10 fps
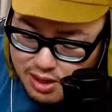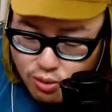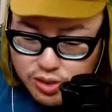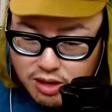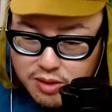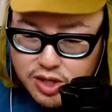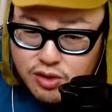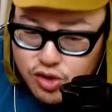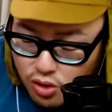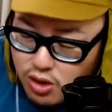とまあこう低迷して
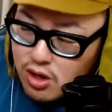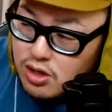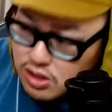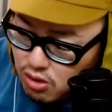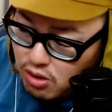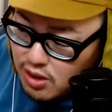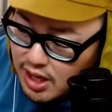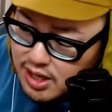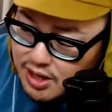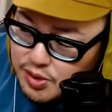るでしょそう、
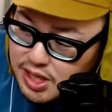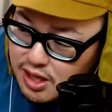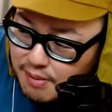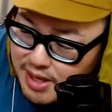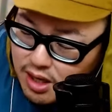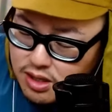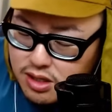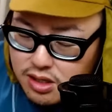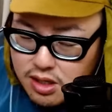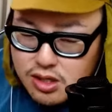海外のサッカーばっかり
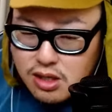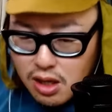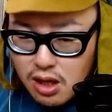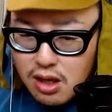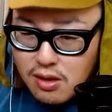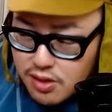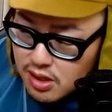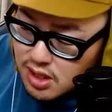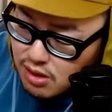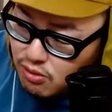人気になっちゃってね。
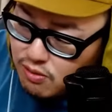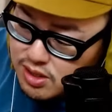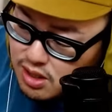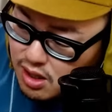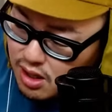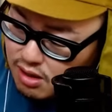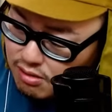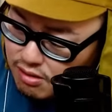ね、昨今はさ、あ